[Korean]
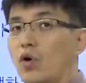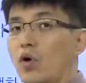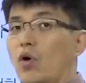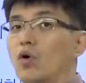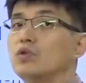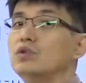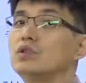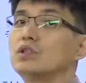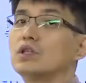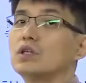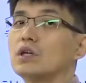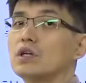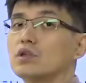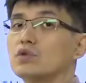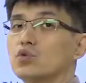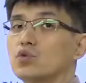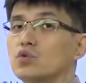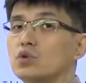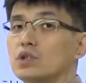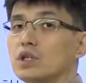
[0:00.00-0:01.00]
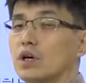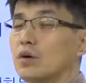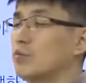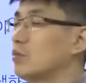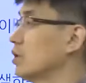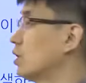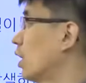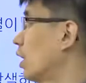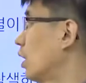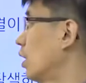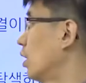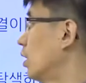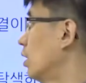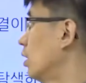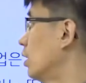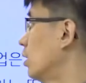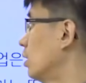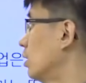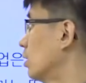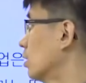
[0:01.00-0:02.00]
언제나 존재합니다.
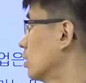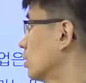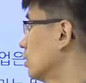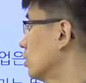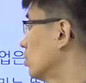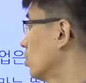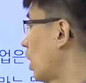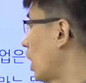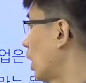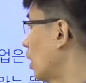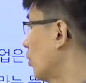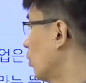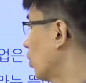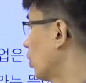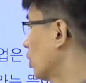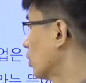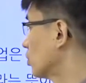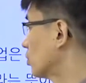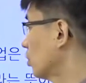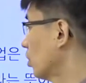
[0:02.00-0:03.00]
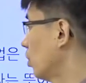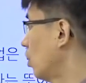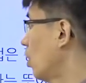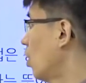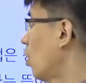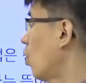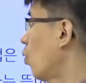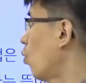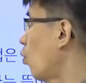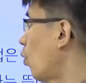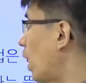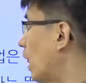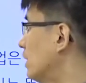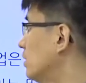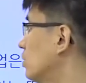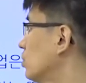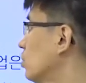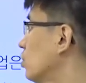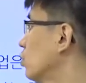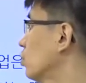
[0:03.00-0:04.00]
그래서 아까 뭐라 그랬어요?
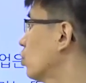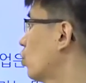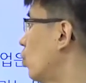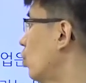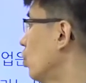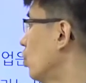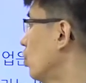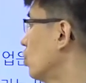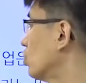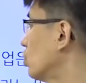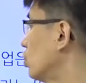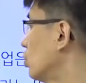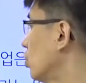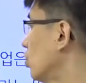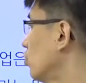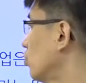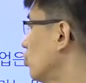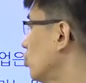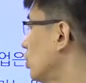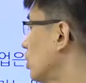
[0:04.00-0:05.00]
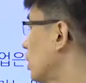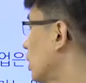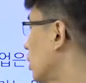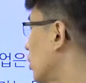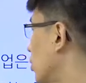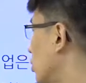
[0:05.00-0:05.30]
완전 고용 실업률이란